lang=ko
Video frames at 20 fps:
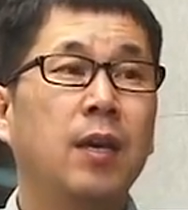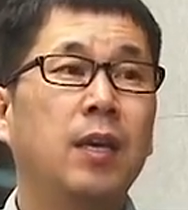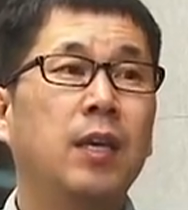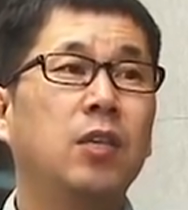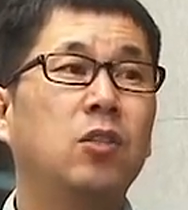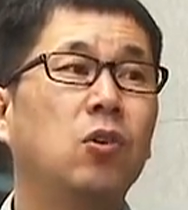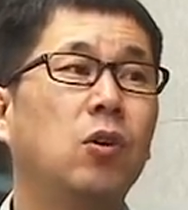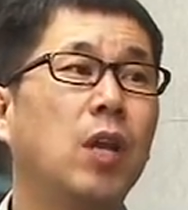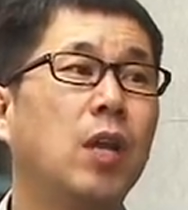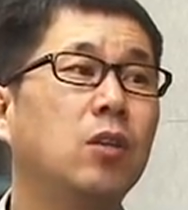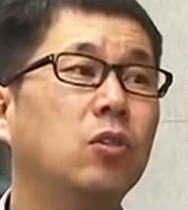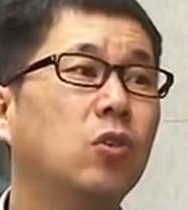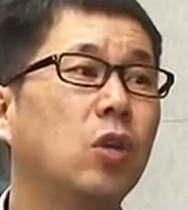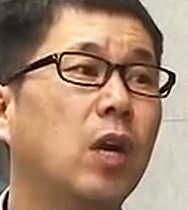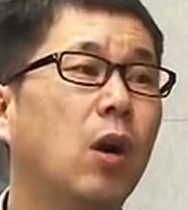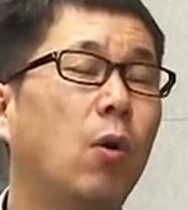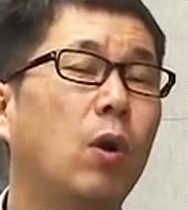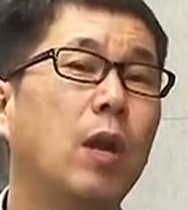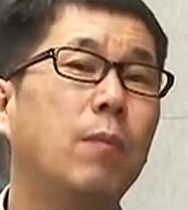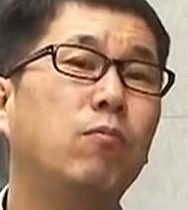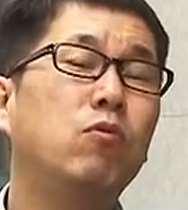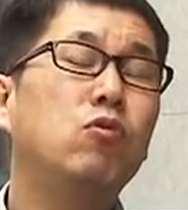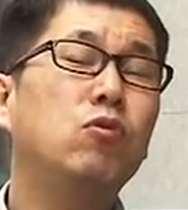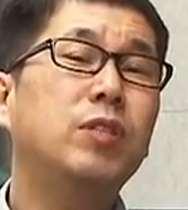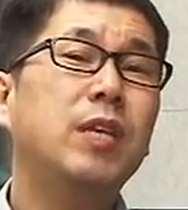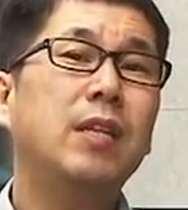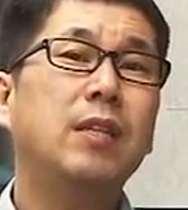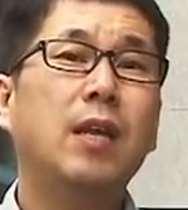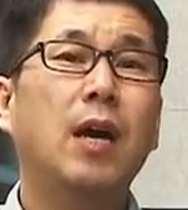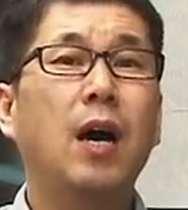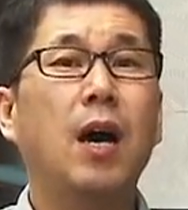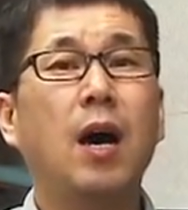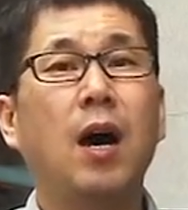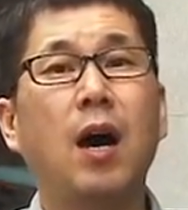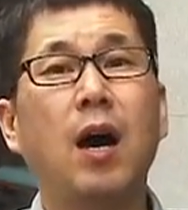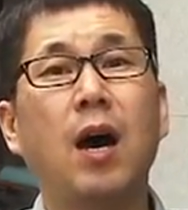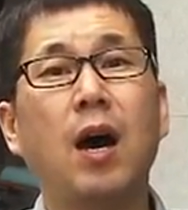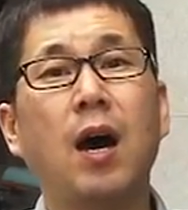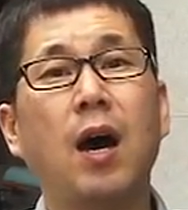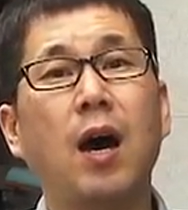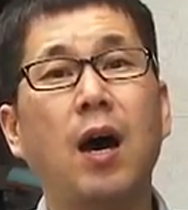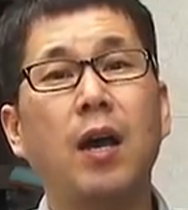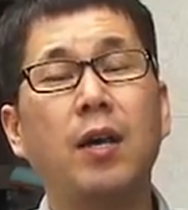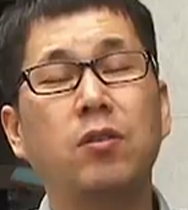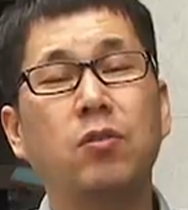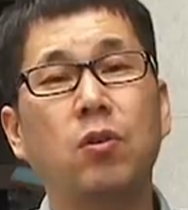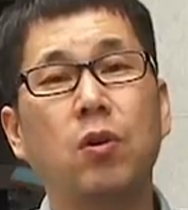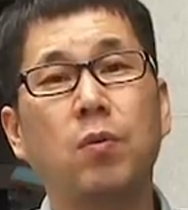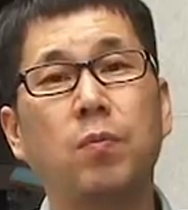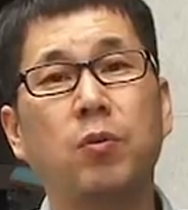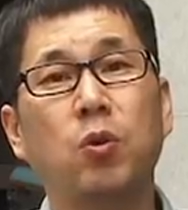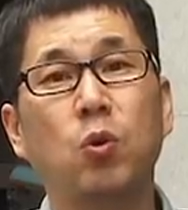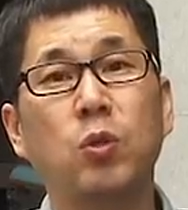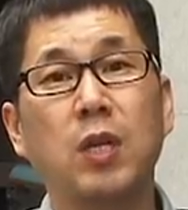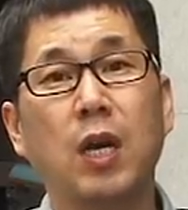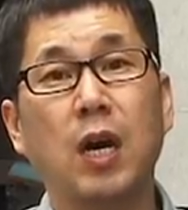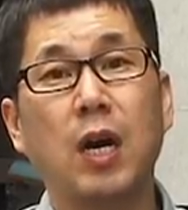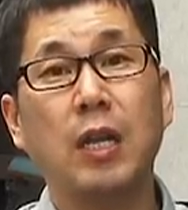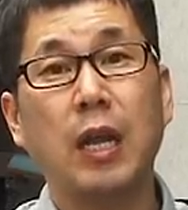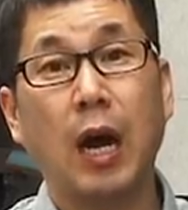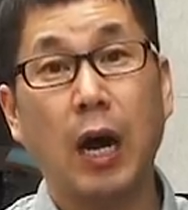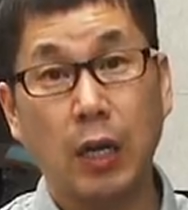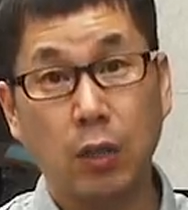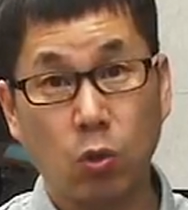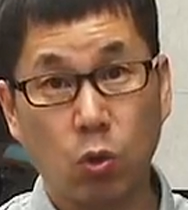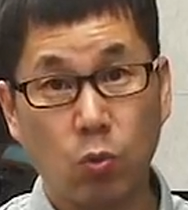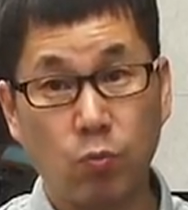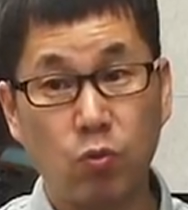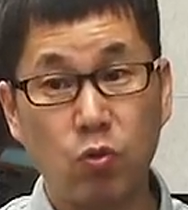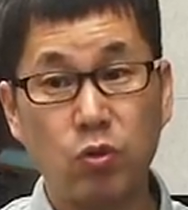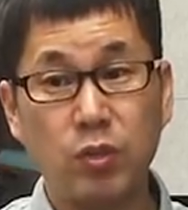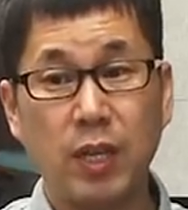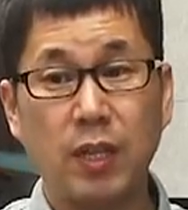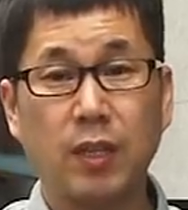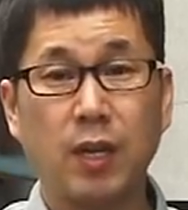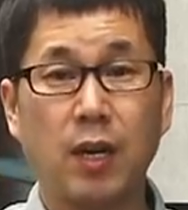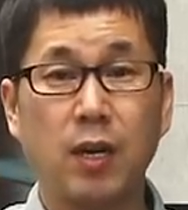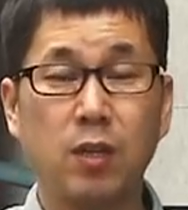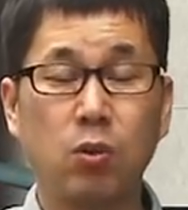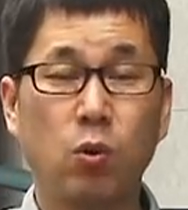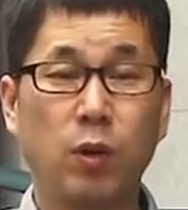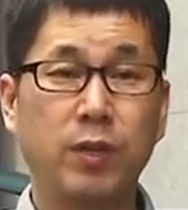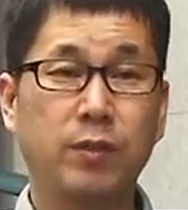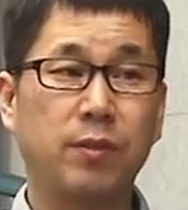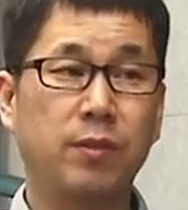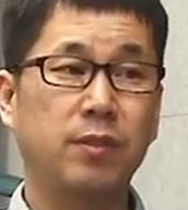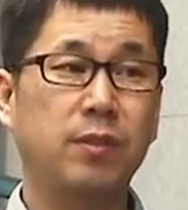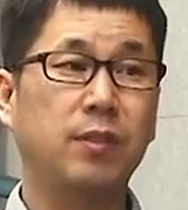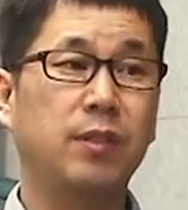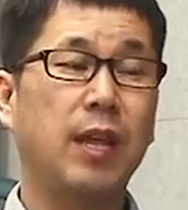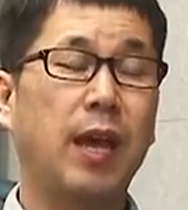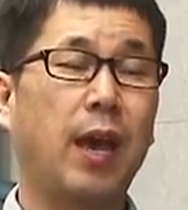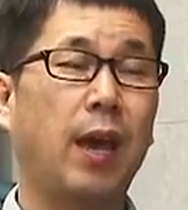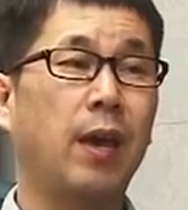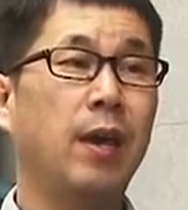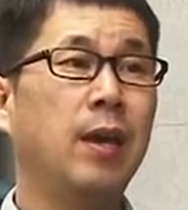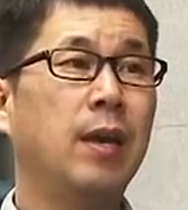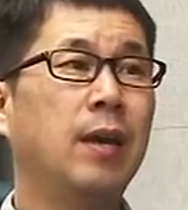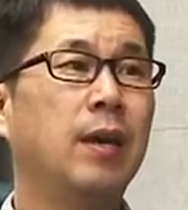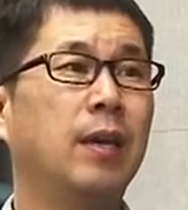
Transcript: 이전에는 저희가 원래 물류센터에서 교재가 나가도록 물류센터를 이용했었는데